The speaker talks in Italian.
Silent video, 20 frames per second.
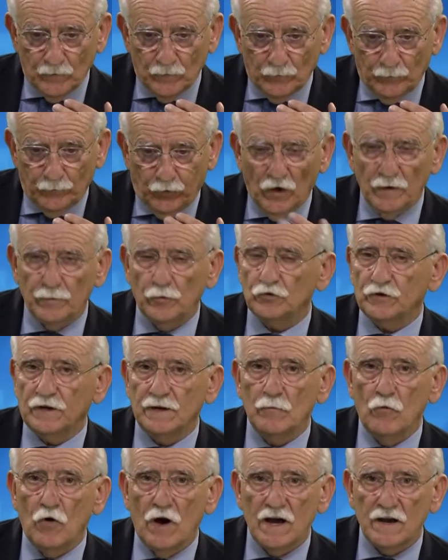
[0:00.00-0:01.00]
Poi
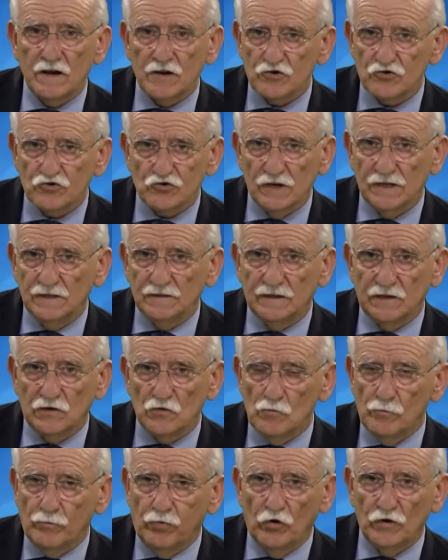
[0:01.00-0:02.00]
potremmo anche scendere
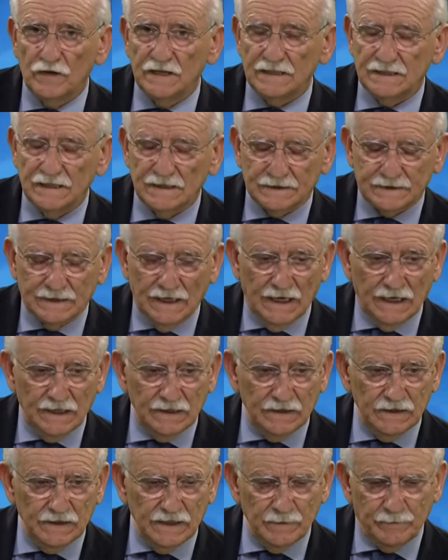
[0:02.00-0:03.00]
un po' nei
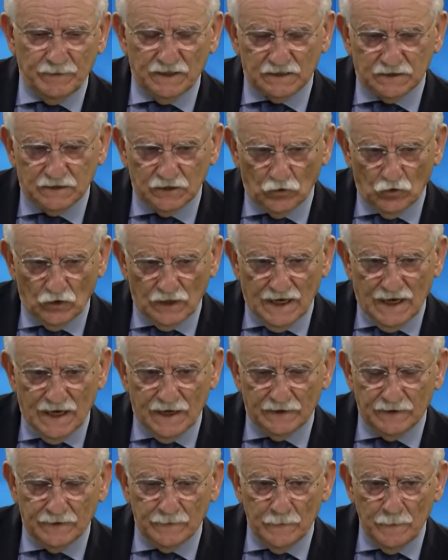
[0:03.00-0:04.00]
dettagli, nei
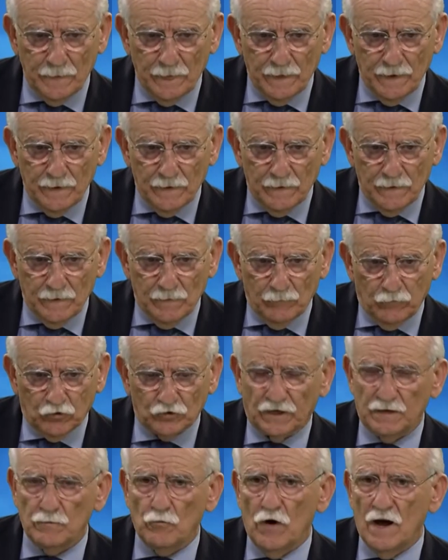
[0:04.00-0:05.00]
particolari,
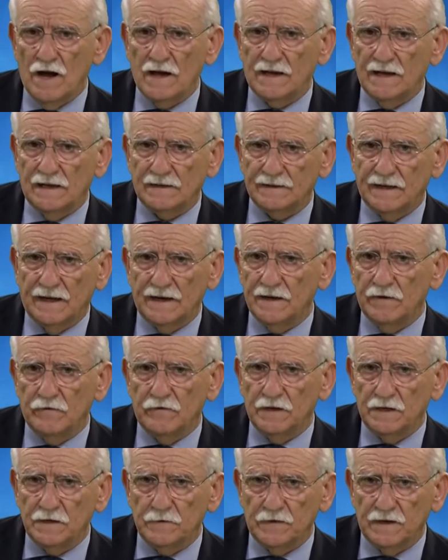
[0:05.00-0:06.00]
potremmo anche andare a
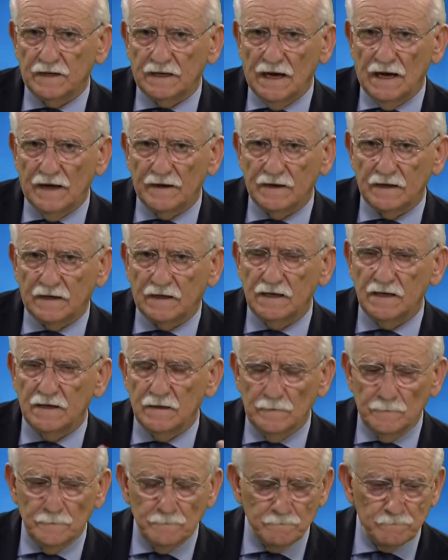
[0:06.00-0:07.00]
verificare chi
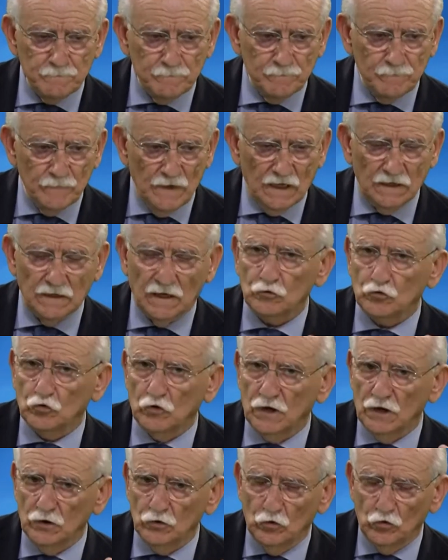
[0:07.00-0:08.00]
all'alto
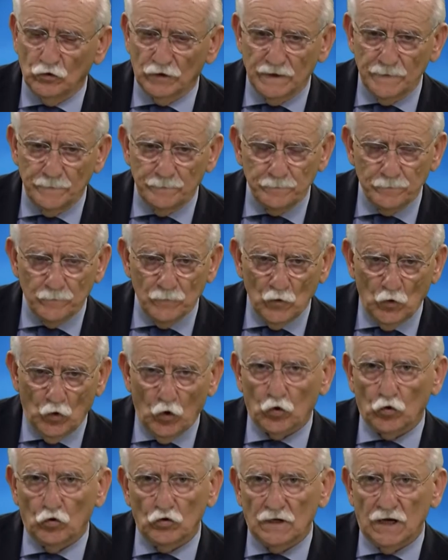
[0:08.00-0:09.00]
calore o
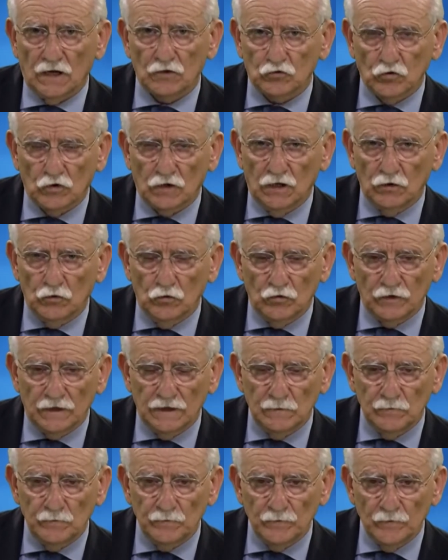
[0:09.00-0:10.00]
con l'alto
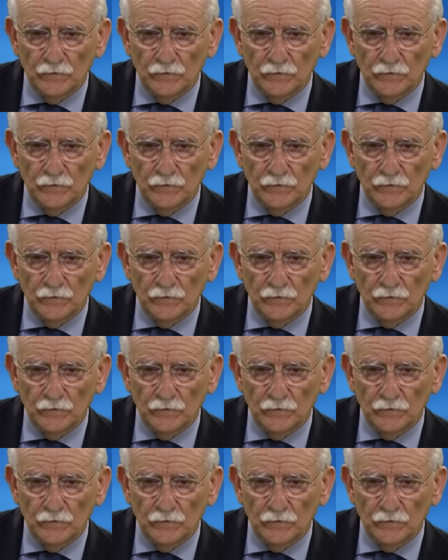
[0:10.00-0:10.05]
calore